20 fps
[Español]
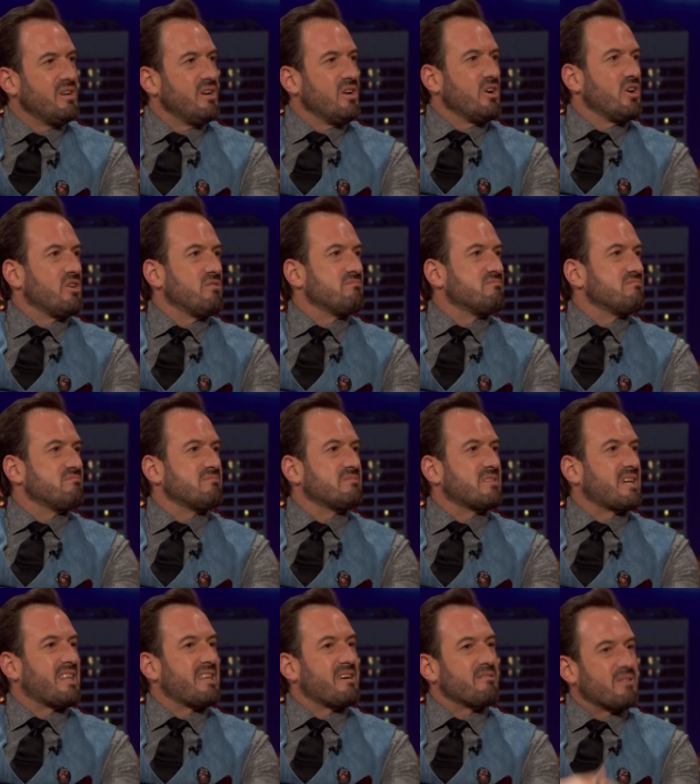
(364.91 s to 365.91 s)
Sí.
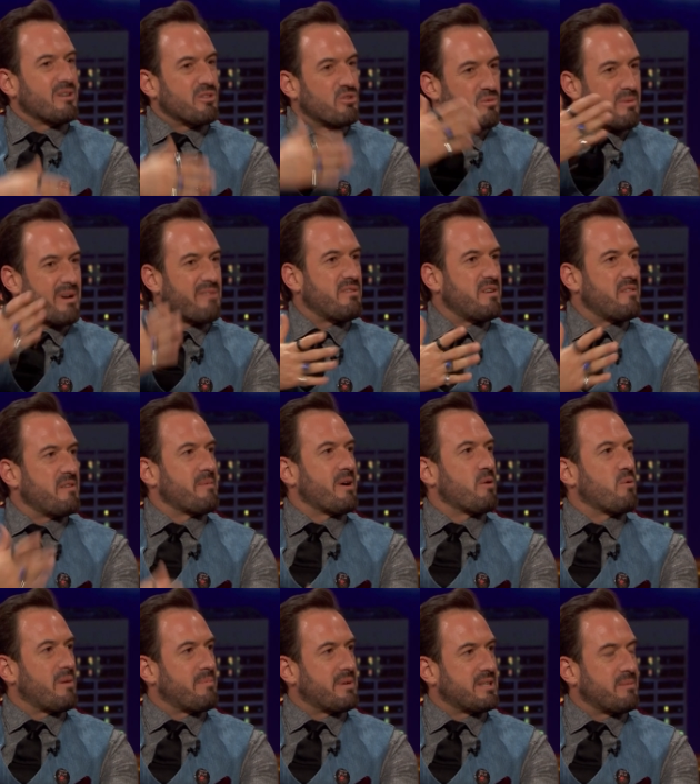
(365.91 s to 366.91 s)
Cada, cuando más bebes,
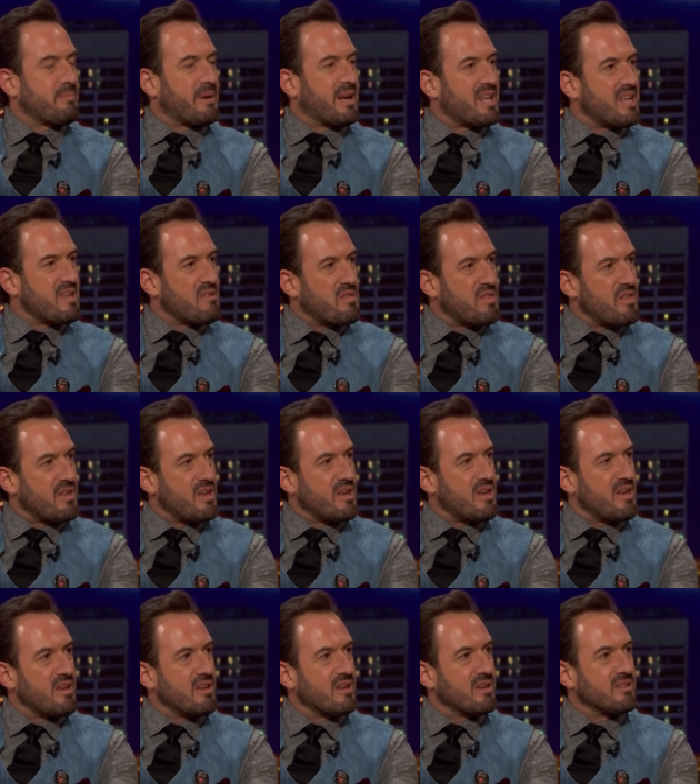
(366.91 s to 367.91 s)
más guapas te
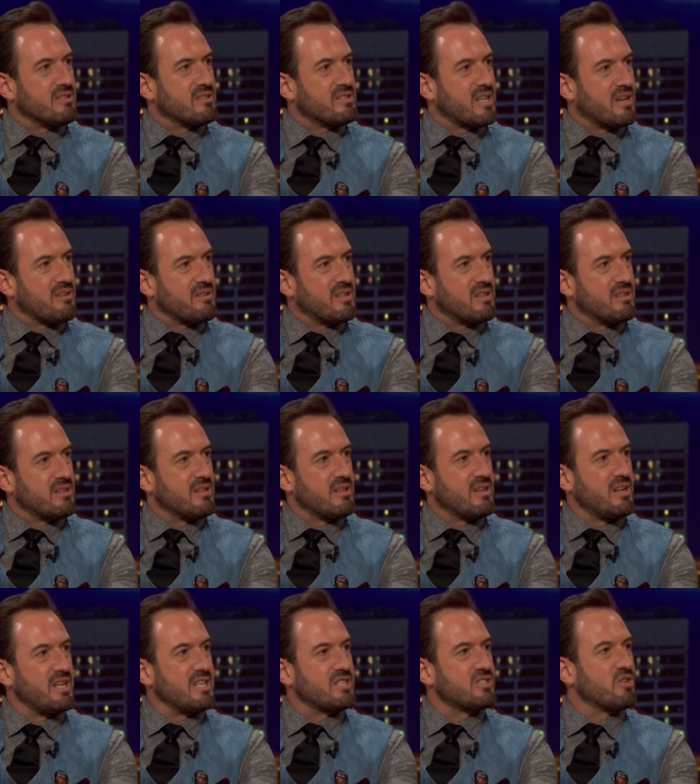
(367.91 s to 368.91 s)
parece, ¿sabes?
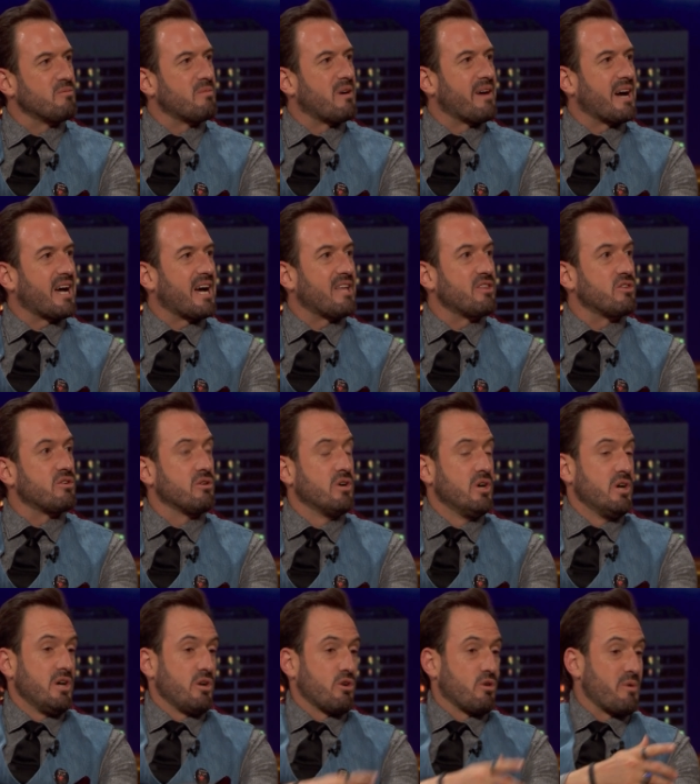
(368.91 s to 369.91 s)
El listón va bajando.
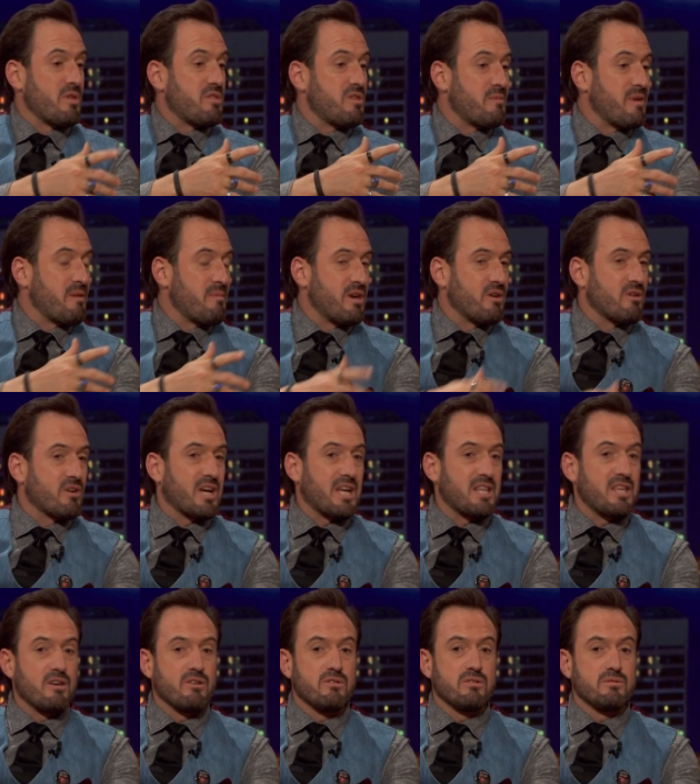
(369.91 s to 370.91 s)
Como dice mi amigo el
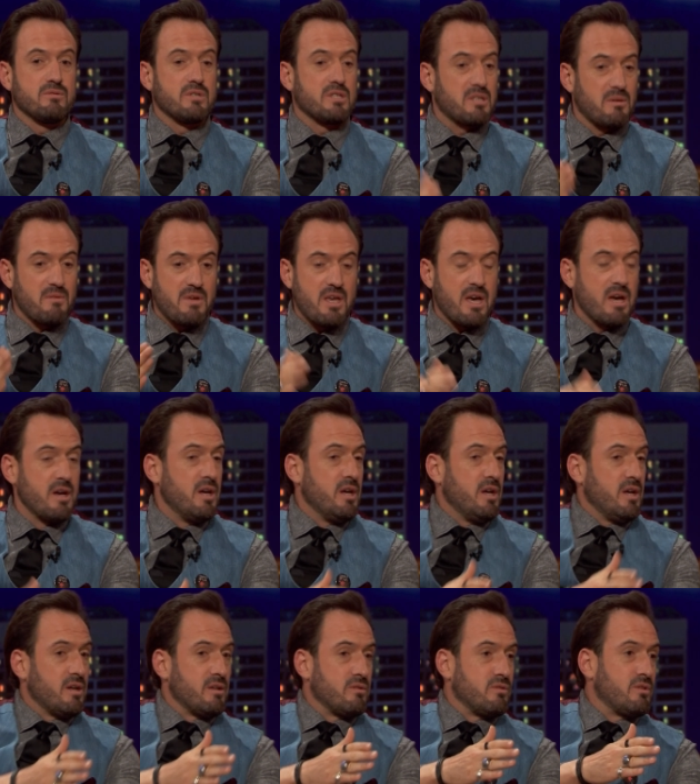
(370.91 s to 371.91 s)
canijo de Sevilla,
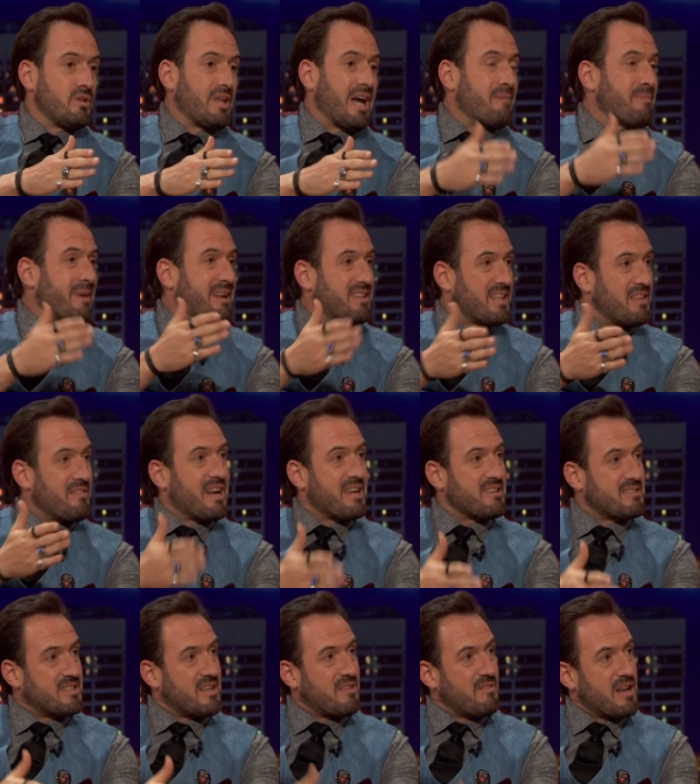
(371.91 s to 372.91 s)
mm, a partir de
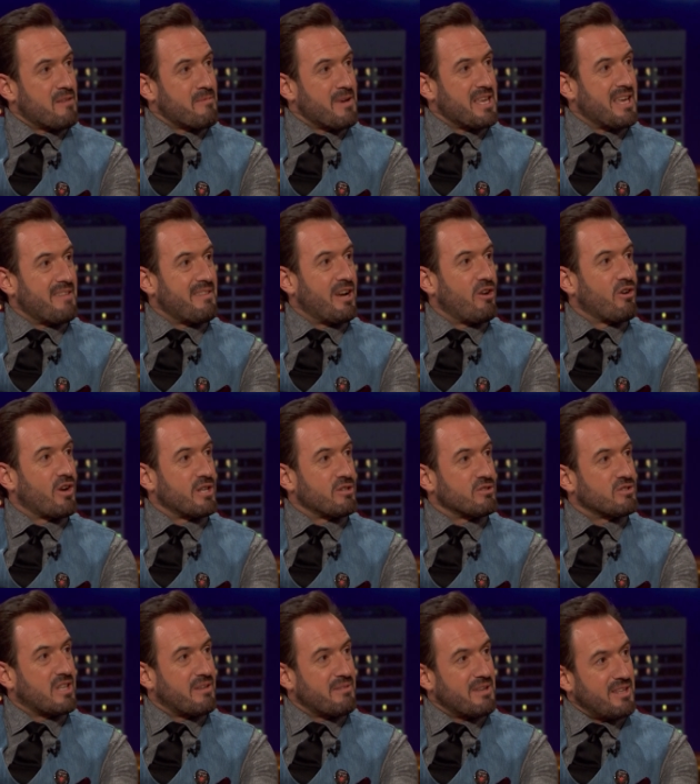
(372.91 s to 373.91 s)
las 3 de la mañana lo que
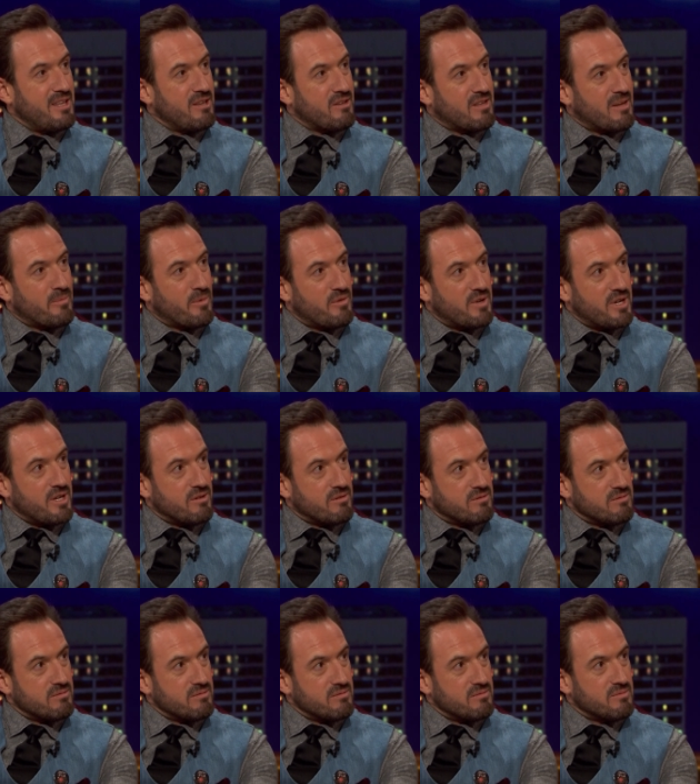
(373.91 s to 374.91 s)
no está vendido está
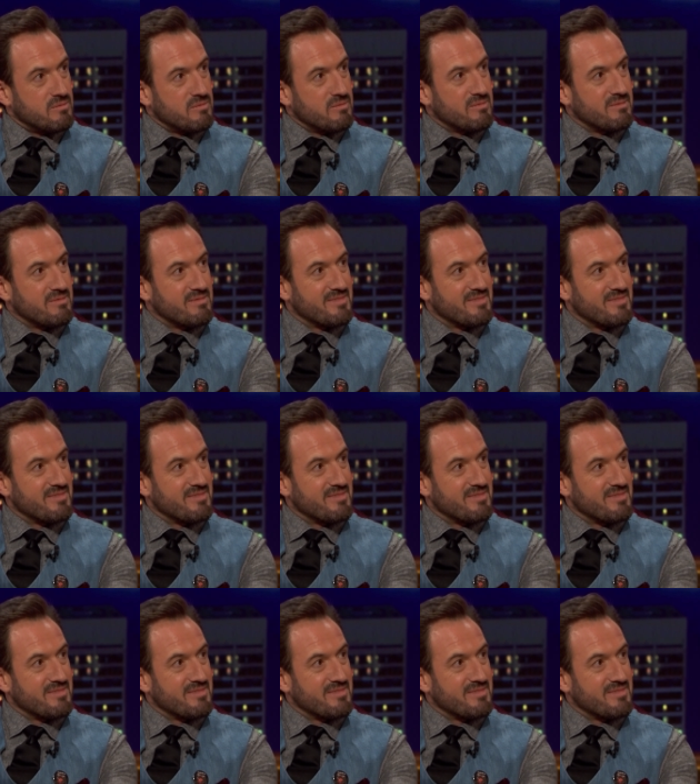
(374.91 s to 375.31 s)
podrido. Ya.